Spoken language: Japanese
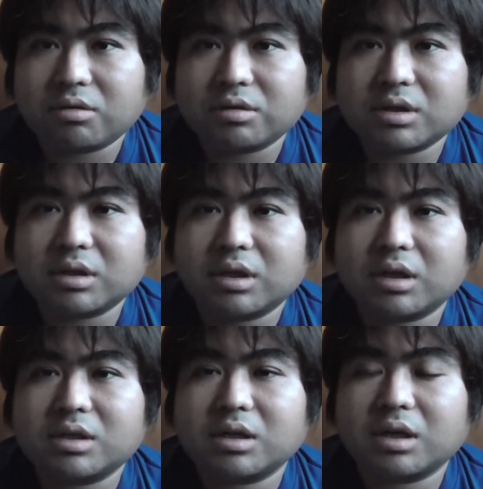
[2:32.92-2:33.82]
された被
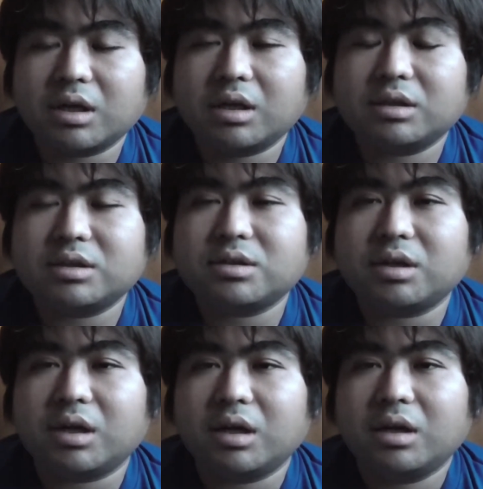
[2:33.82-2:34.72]
害者が、実
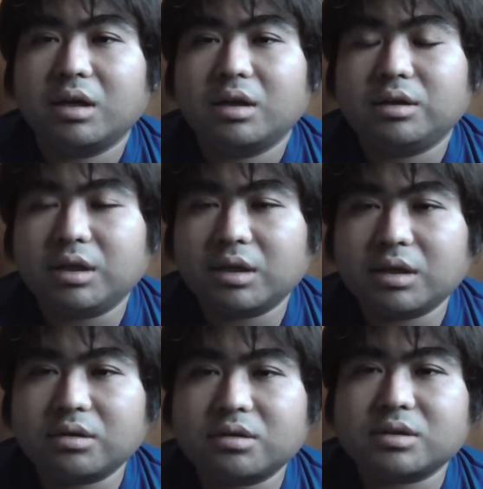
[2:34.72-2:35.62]
は人
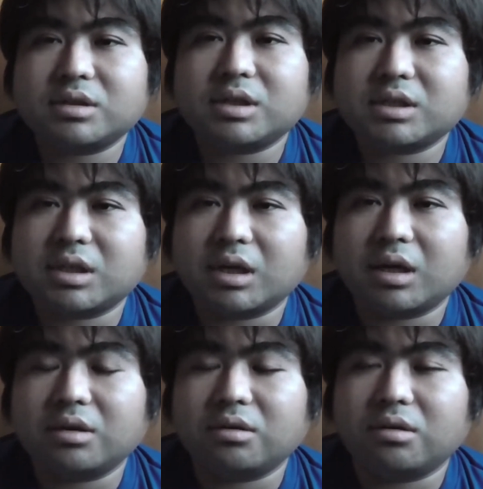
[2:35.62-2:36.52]
間のクズでし
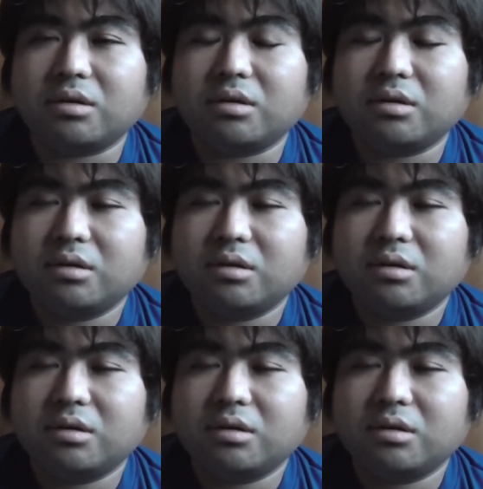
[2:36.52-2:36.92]
た、何